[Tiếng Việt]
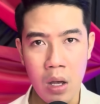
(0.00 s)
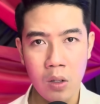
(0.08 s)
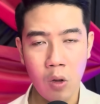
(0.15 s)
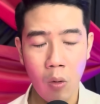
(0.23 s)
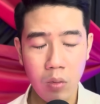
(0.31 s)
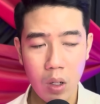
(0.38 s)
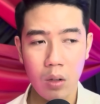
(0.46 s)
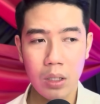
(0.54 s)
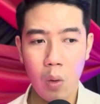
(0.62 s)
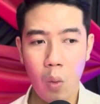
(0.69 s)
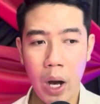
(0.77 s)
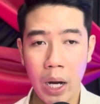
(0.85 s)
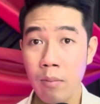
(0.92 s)
Cũng được đâu
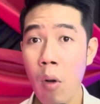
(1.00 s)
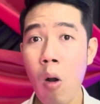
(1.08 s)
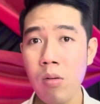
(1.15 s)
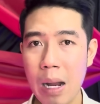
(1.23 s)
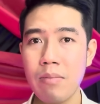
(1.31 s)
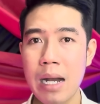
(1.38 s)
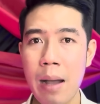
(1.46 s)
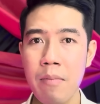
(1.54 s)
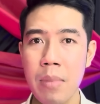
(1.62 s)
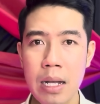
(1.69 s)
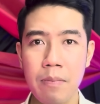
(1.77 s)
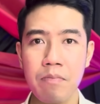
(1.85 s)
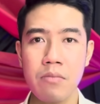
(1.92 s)
khoảng bốn năm năm
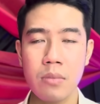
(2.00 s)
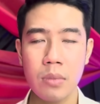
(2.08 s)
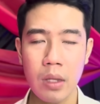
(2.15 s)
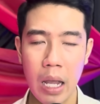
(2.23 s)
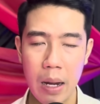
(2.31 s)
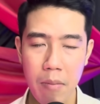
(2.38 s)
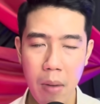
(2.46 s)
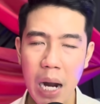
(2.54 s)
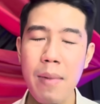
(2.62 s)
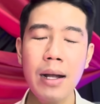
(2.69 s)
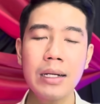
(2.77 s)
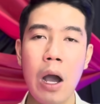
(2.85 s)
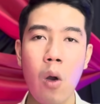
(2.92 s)
á, thì mới
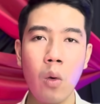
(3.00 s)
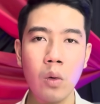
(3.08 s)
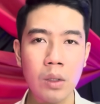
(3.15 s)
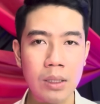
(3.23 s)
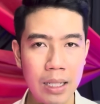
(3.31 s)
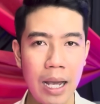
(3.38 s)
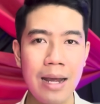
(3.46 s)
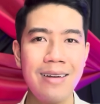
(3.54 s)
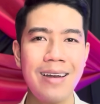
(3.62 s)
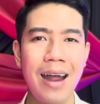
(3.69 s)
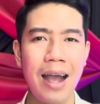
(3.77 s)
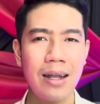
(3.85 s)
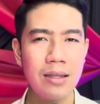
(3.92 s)
bắt đầu xảy
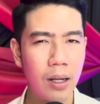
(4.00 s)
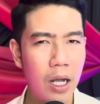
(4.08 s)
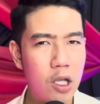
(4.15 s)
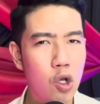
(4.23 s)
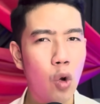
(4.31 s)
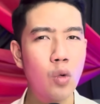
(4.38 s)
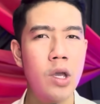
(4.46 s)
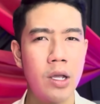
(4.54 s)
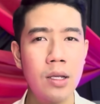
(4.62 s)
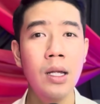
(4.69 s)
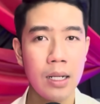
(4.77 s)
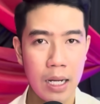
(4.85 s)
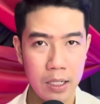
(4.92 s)
ra những cái vụ việc như
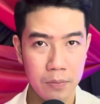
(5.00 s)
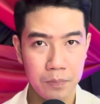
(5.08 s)
thế này.